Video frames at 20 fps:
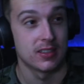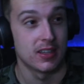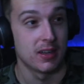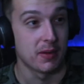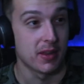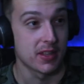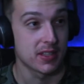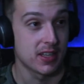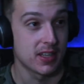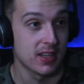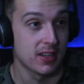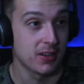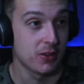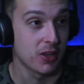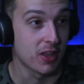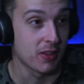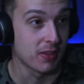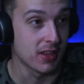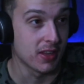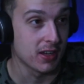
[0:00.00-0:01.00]
la verdad es que
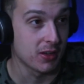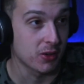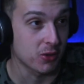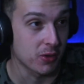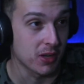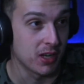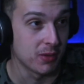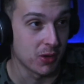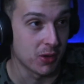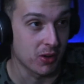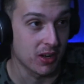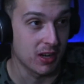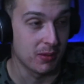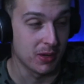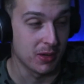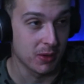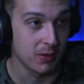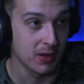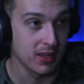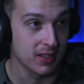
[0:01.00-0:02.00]
hoy en día, Rubén, a lo mejor la
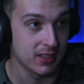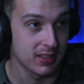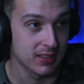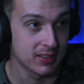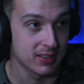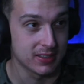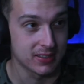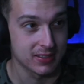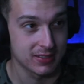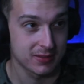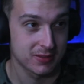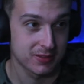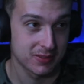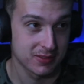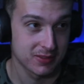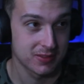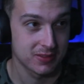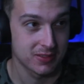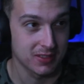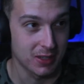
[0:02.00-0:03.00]
película,
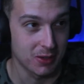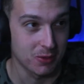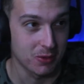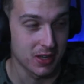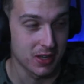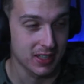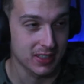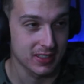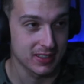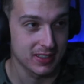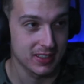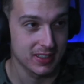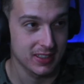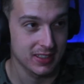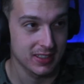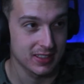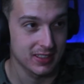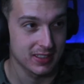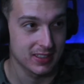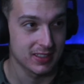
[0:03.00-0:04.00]
alguna
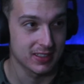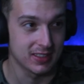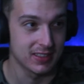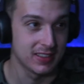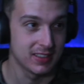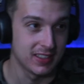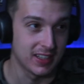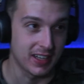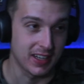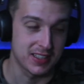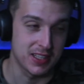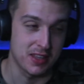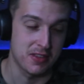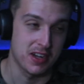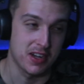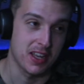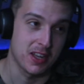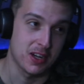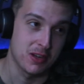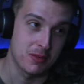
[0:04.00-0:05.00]
gente la
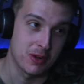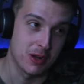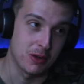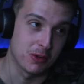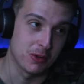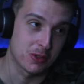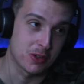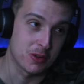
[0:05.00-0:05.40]
rechazaría, ¿no? Por algunos